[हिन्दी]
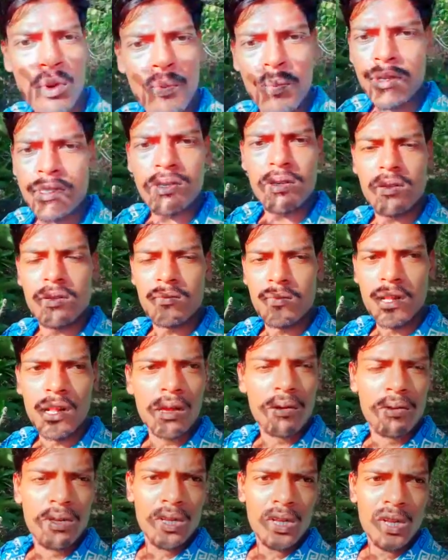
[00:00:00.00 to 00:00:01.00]
लोगों को पस,
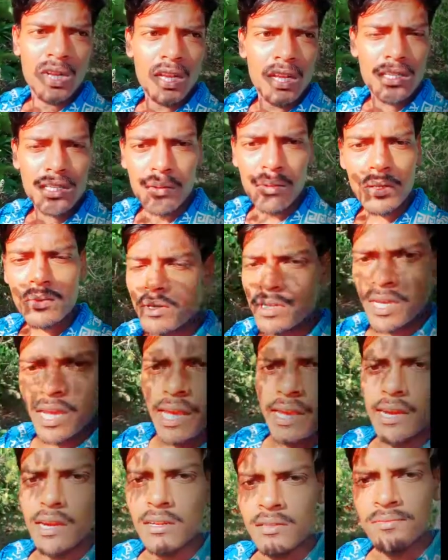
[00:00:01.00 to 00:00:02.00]
मतलब समझ में नहीं
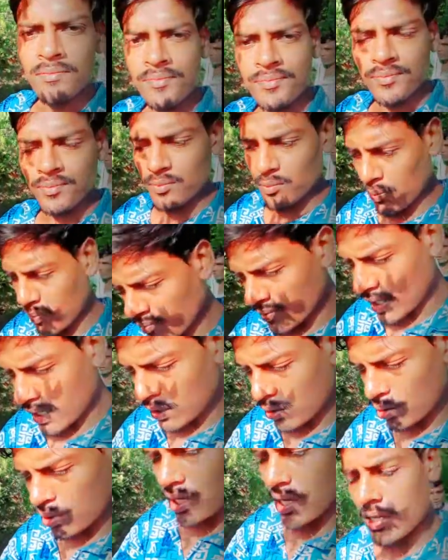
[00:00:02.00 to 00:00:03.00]
आएगा
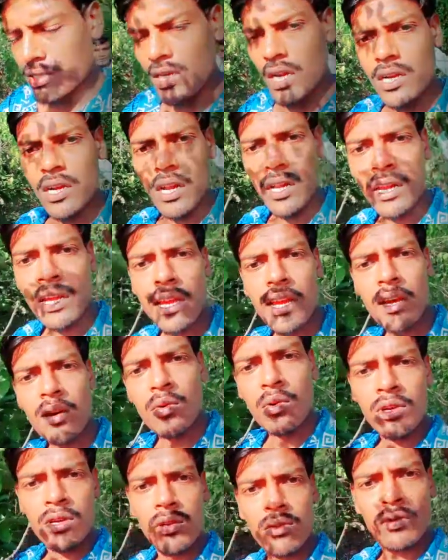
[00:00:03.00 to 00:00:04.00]
जो जगह झारखंडी है
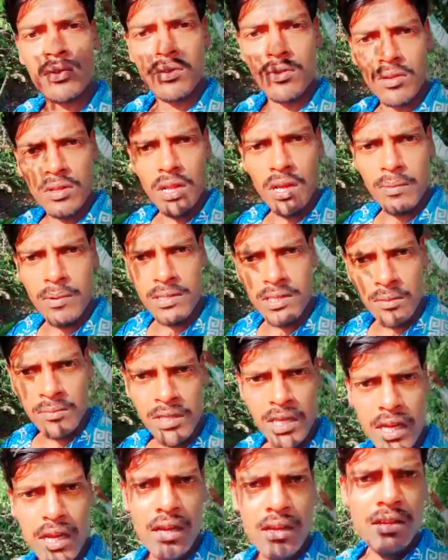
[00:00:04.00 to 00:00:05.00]
वही लगभग
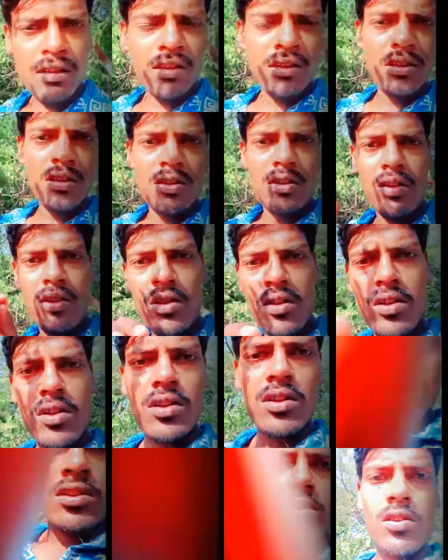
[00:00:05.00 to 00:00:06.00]
समझेगा
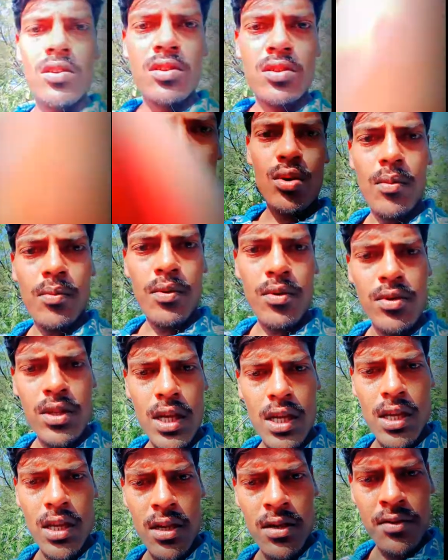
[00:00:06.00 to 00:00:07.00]
तो आप लोग
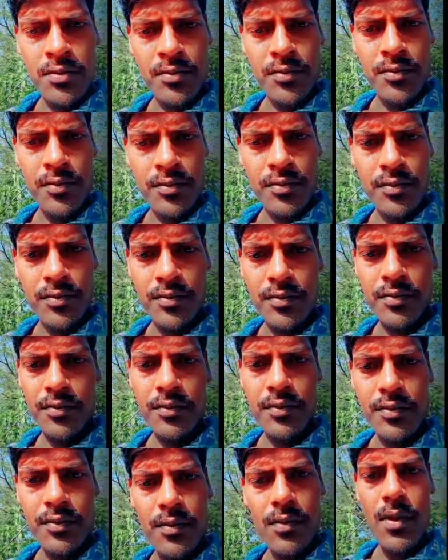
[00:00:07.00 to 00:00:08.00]
देखिए
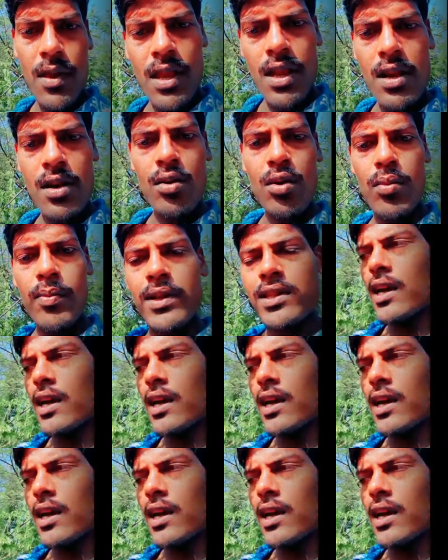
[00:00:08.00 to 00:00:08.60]
और